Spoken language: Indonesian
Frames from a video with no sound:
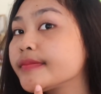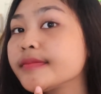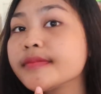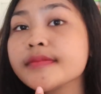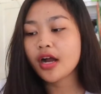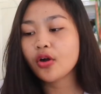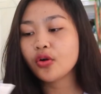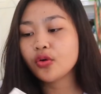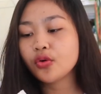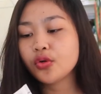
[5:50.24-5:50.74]

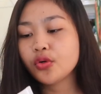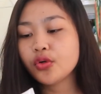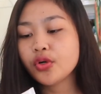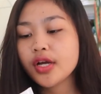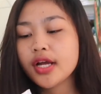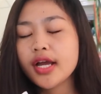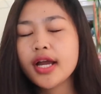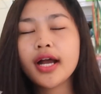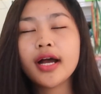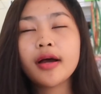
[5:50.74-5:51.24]
Aku
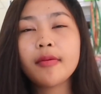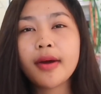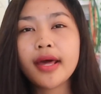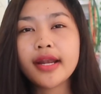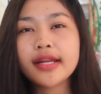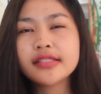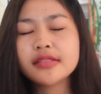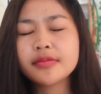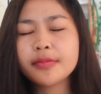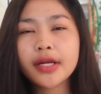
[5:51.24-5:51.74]

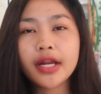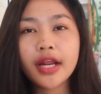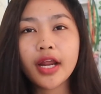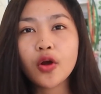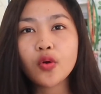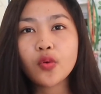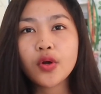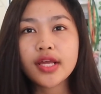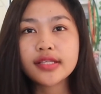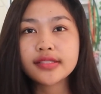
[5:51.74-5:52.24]
kemarin
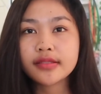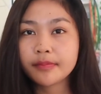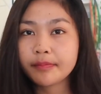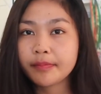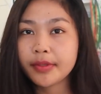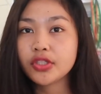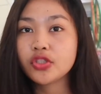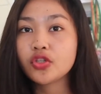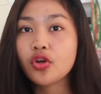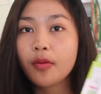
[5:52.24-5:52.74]
sebenarnya udah
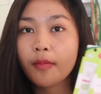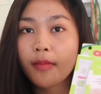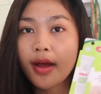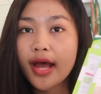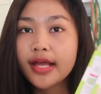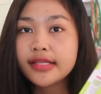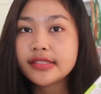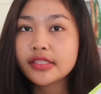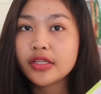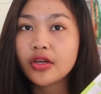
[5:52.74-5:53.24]
sempet
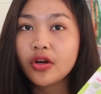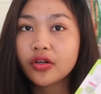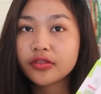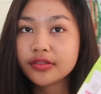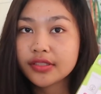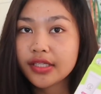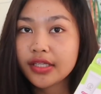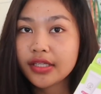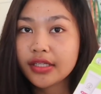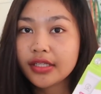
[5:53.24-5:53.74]
nyoba si
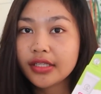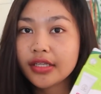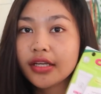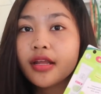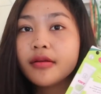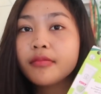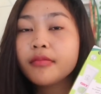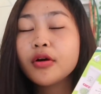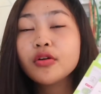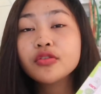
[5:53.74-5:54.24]
Oxy ini
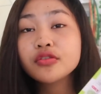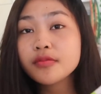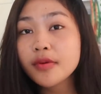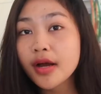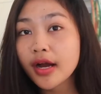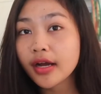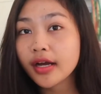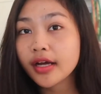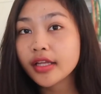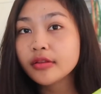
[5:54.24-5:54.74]
dan bagus
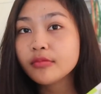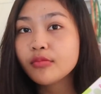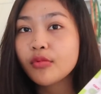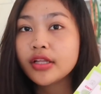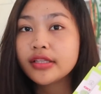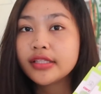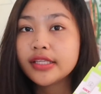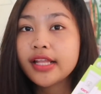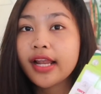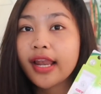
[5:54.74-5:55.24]
banget
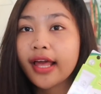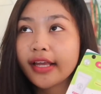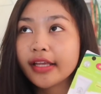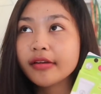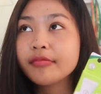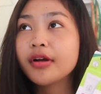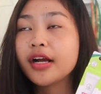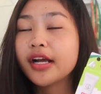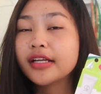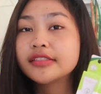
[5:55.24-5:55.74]
buat
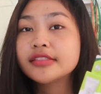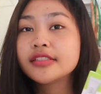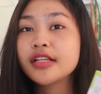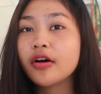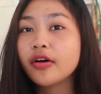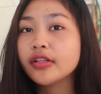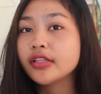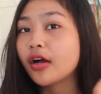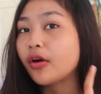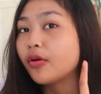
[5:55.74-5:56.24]
ngilangin bekas
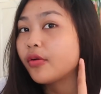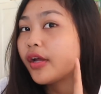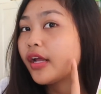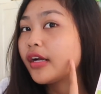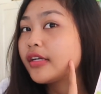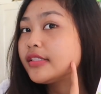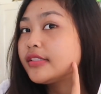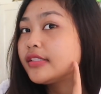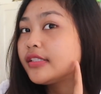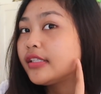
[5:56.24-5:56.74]
jerawat aku
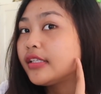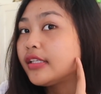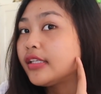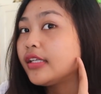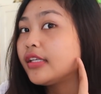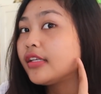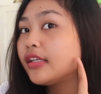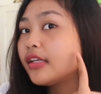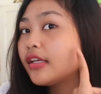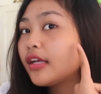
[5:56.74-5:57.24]
yang di
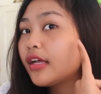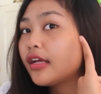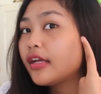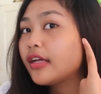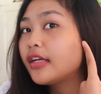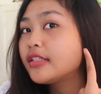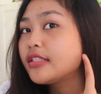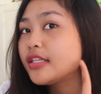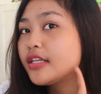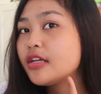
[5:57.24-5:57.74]
sini.
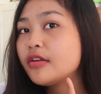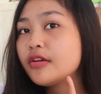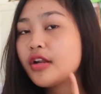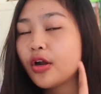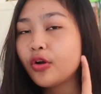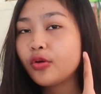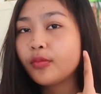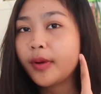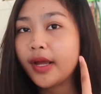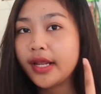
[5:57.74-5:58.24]
Jadi
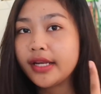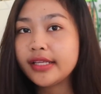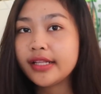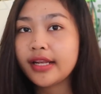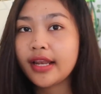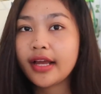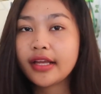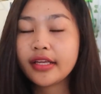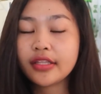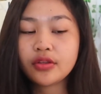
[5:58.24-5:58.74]
udah lumayan
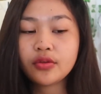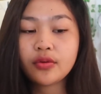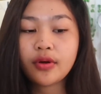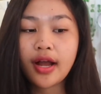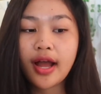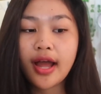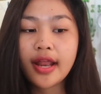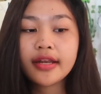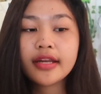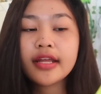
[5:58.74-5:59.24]
hilang gitu
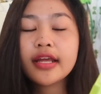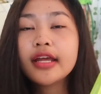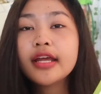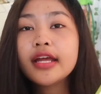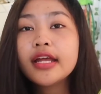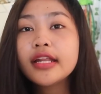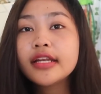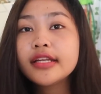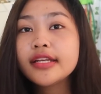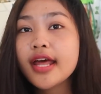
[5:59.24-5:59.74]
kan.
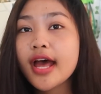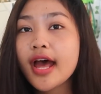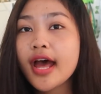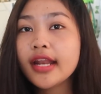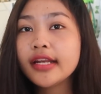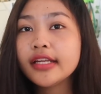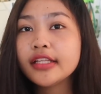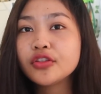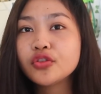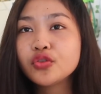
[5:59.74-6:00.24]

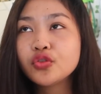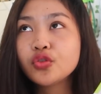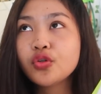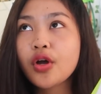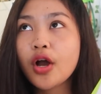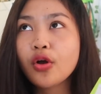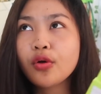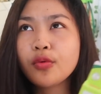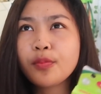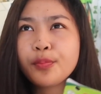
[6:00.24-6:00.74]
Dan itu tuh
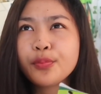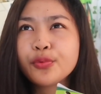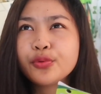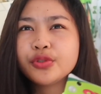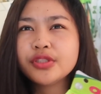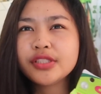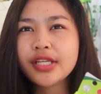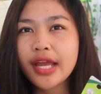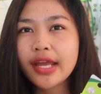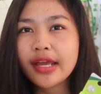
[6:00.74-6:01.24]
aku
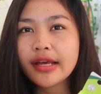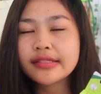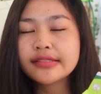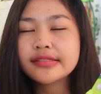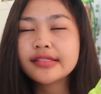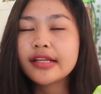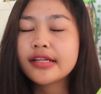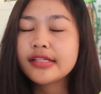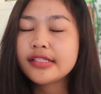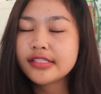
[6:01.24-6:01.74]
punya yang
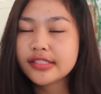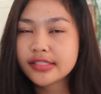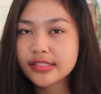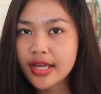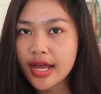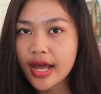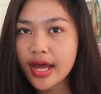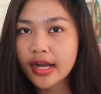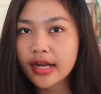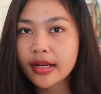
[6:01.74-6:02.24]
share
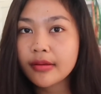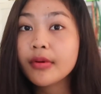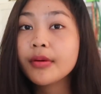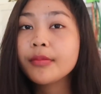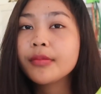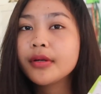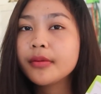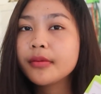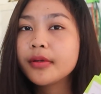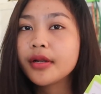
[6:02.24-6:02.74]
injar,
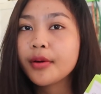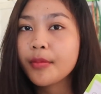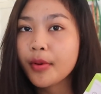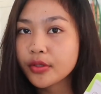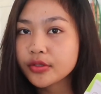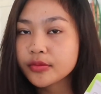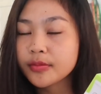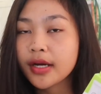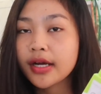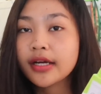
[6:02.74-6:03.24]
emang bener-bener
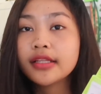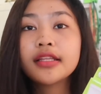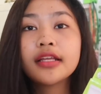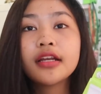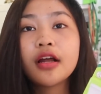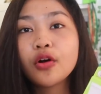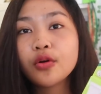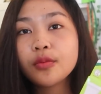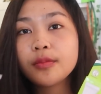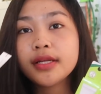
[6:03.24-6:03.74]
bagus banget
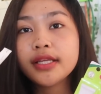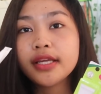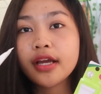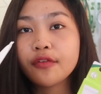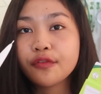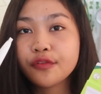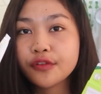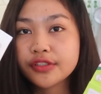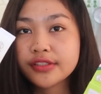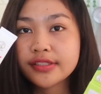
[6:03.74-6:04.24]
dan aku beli
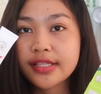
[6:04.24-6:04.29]
yang full